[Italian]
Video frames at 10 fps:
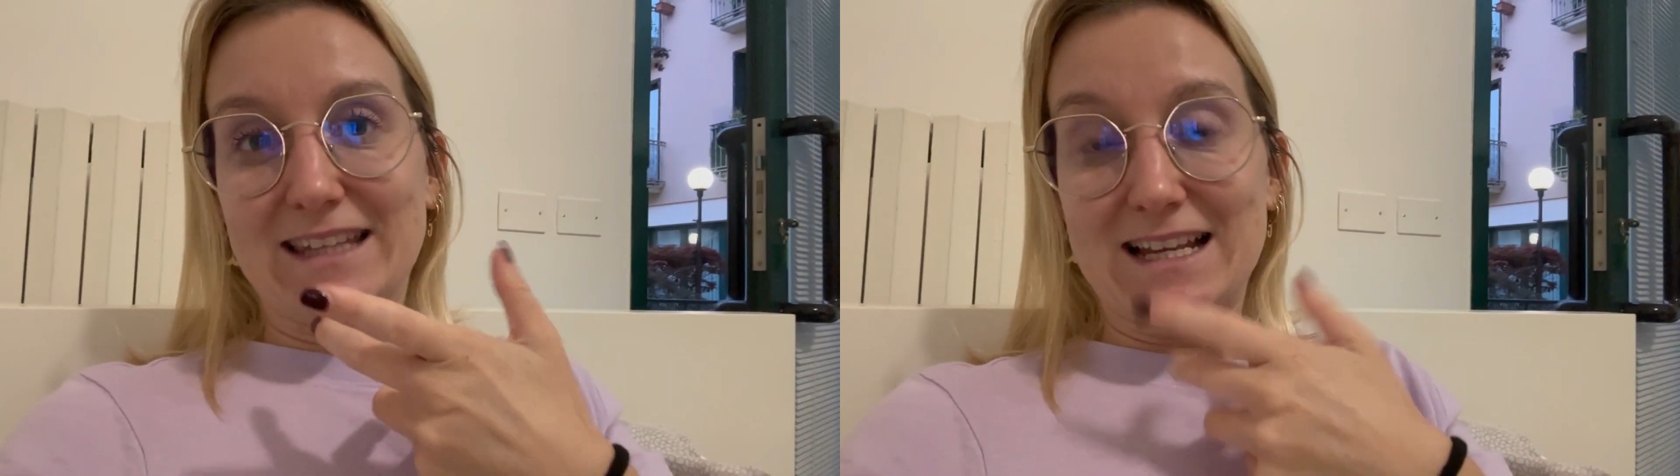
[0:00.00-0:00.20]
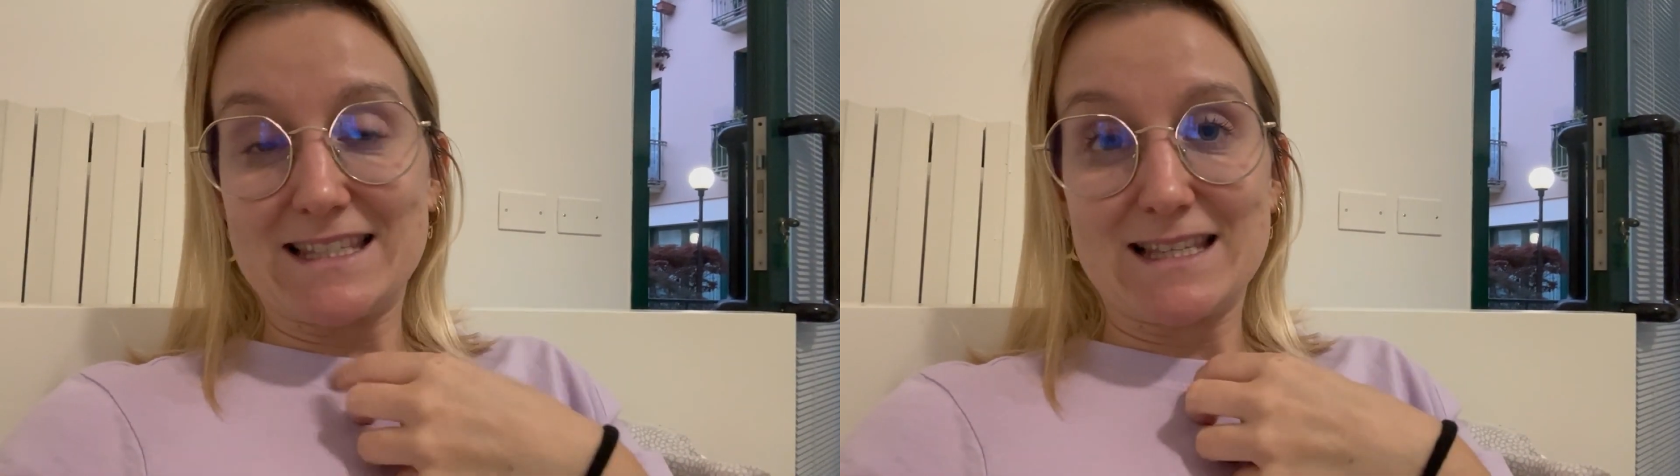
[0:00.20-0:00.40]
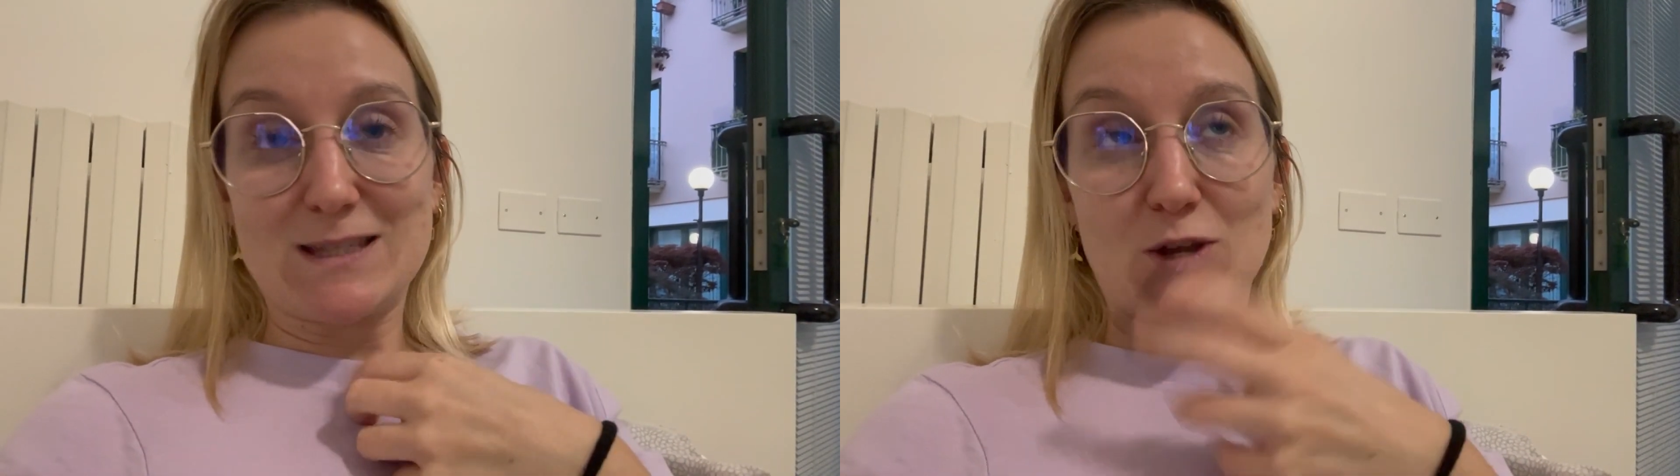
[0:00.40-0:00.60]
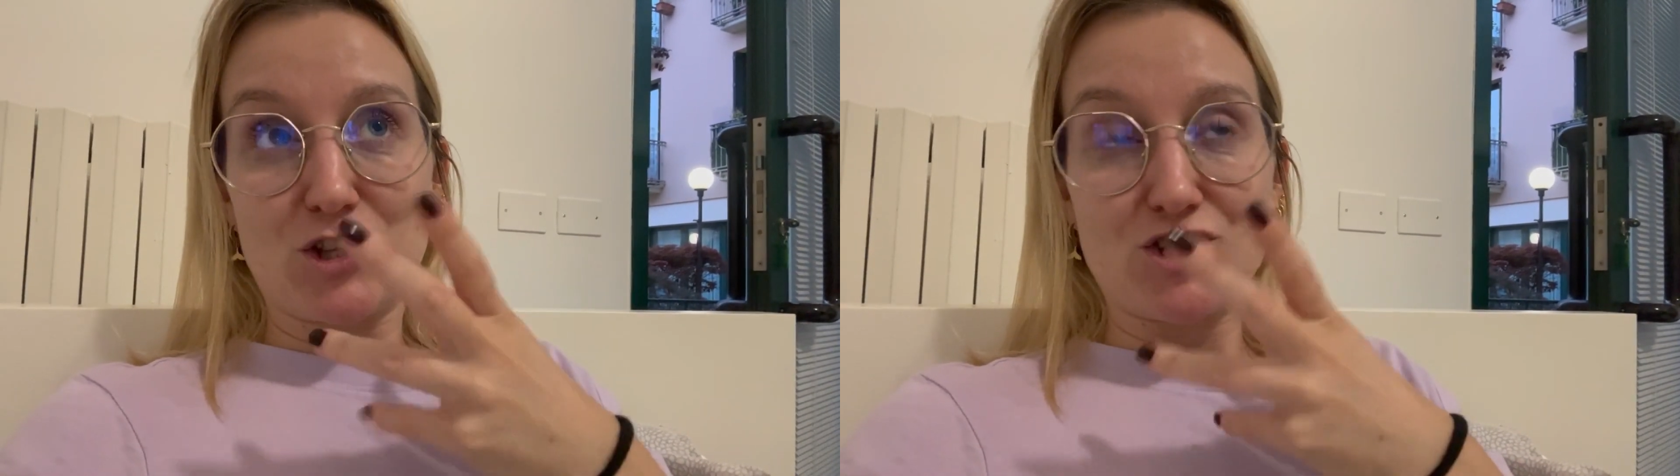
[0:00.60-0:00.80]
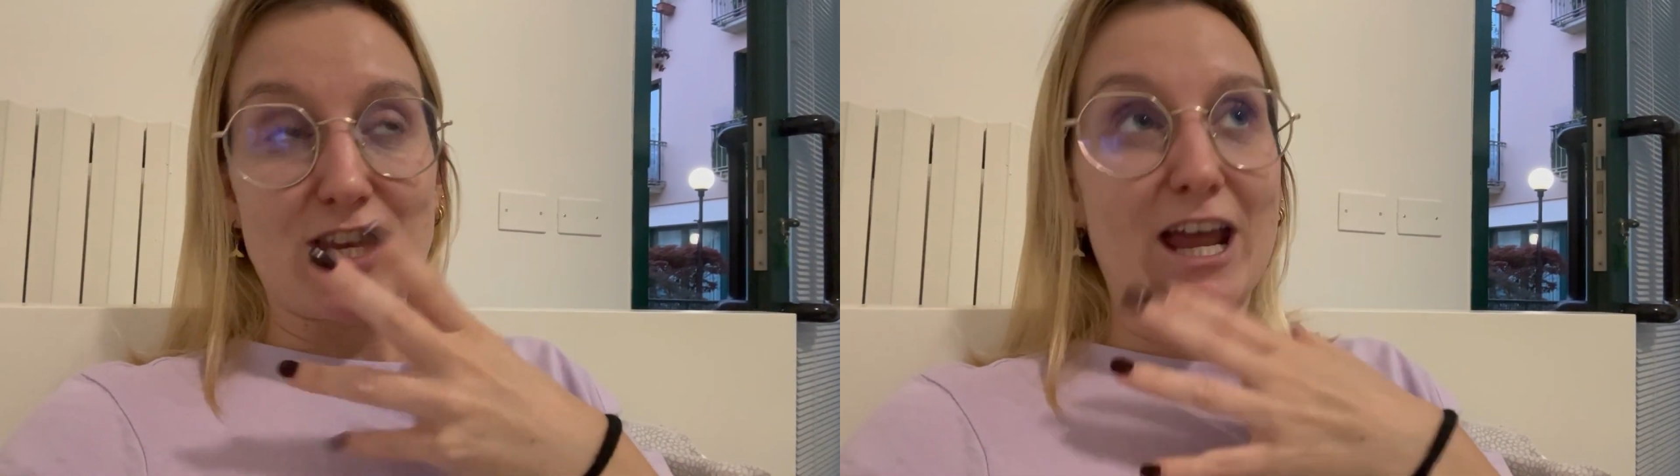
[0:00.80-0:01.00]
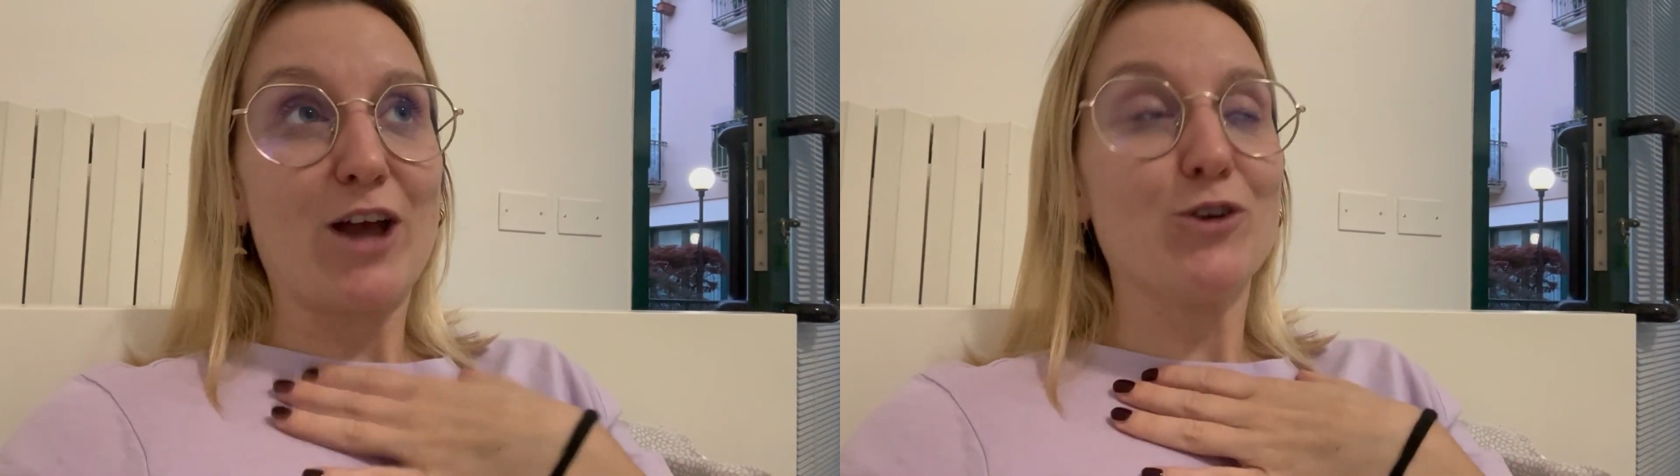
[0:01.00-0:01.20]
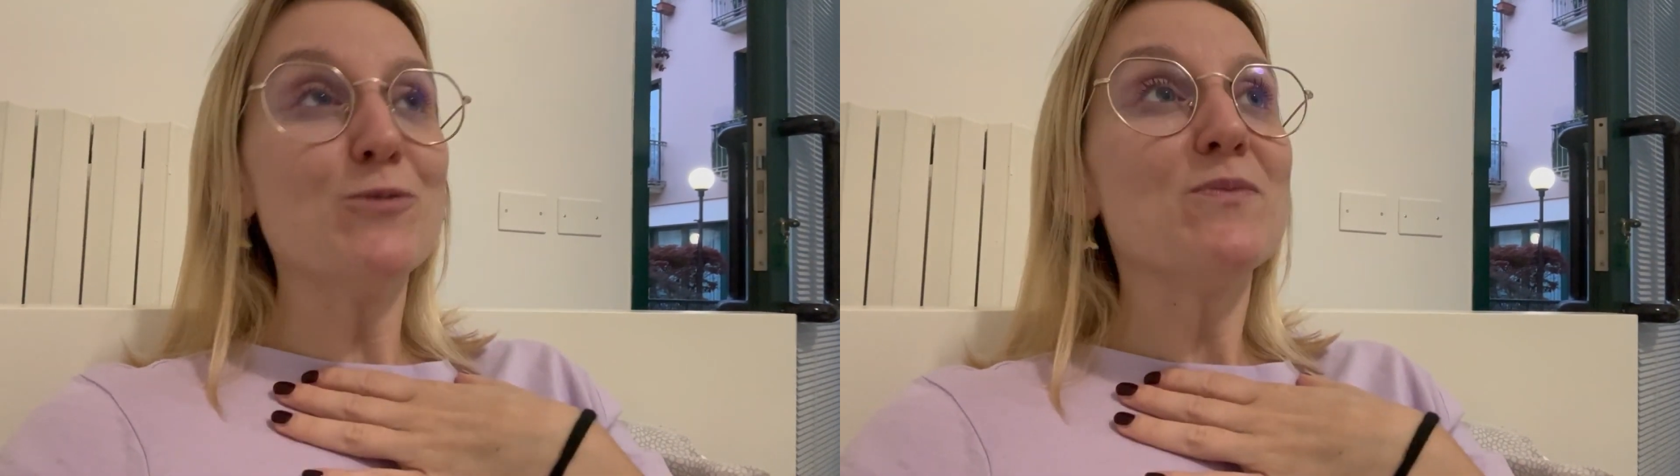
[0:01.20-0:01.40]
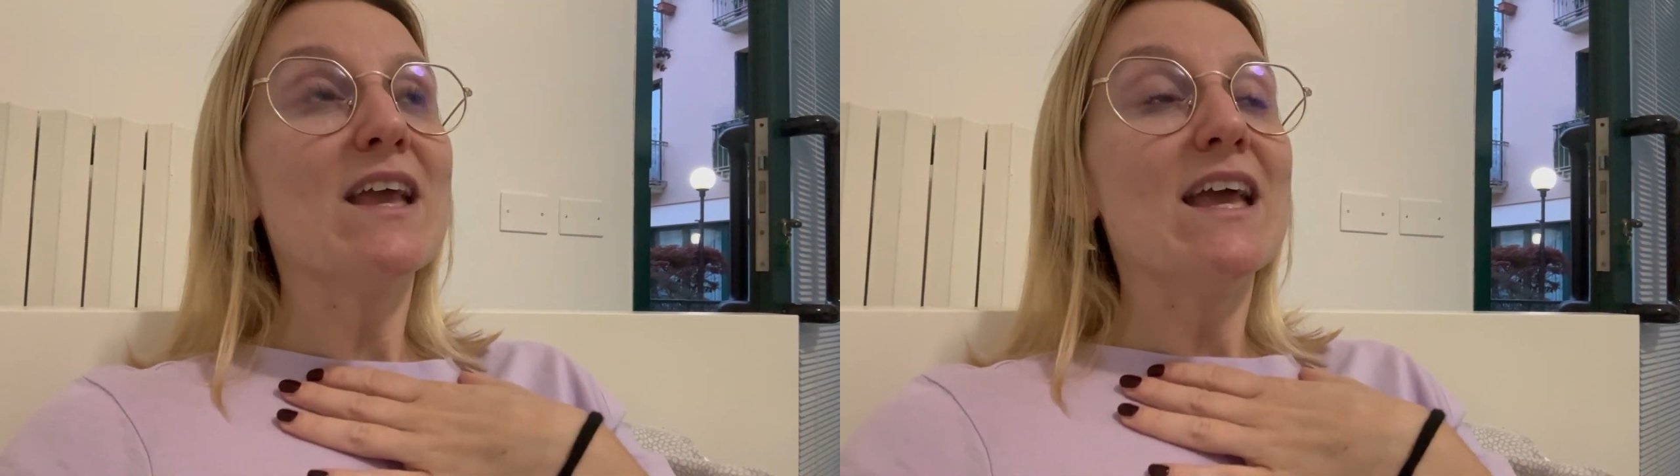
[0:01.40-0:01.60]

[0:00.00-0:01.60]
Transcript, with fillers: della, sessione a gennaio.